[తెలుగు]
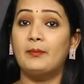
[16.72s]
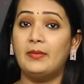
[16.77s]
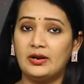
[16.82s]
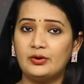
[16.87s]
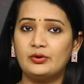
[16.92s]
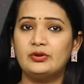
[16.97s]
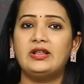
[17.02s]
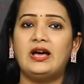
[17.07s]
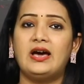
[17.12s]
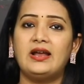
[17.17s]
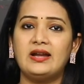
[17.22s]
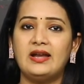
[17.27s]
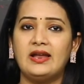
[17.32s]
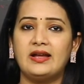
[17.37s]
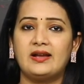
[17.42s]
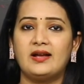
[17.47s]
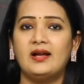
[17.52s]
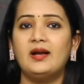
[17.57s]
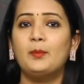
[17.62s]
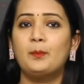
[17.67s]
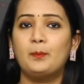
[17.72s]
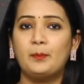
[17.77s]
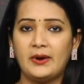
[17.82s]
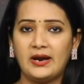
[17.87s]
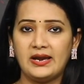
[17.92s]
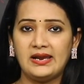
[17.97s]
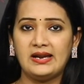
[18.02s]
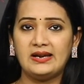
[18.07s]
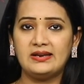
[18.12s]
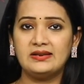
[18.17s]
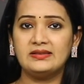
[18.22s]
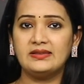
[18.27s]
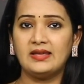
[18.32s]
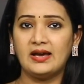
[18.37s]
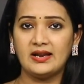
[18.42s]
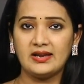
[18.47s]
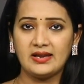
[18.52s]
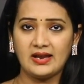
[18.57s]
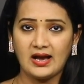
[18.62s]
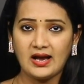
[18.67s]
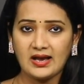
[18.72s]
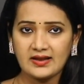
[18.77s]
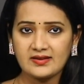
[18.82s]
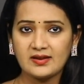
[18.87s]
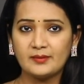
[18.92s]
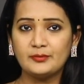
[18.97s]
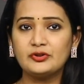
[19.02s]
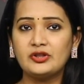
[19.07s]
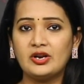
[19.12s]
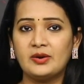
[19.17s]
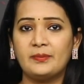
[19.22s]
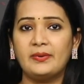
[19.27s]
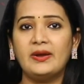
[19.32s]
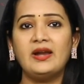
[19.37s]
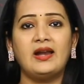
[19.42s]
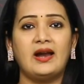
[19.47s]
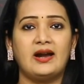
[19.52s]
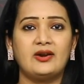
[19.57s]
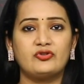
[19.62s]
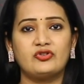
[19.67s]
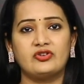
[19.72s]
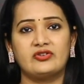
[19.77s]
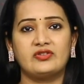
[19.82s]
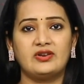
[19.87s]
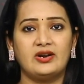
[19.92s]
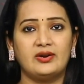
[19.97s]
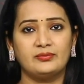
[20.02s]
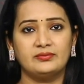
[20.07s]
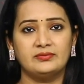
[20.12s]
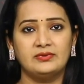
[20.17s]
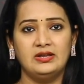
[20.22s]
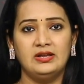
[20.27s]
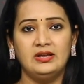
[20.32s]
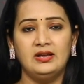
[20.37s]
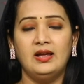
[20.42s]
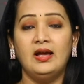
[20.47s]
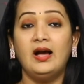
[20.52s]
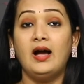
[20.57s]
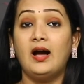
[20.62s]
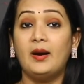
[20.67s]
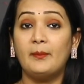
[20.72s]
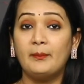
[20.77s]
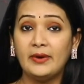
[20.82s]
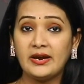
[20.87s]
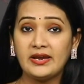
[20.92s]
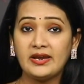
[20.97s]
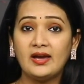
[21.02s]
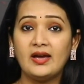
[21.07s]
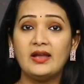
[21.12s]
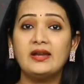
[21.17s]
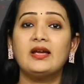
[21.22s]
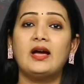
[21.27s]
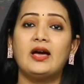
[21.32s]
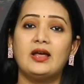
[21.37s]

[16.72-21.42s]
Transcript: మరో దారి లేక పైలట్ దాన్ని ఆ సముద్రంపై ల్యాండ్ చేశాడు హమ్మయ్య అని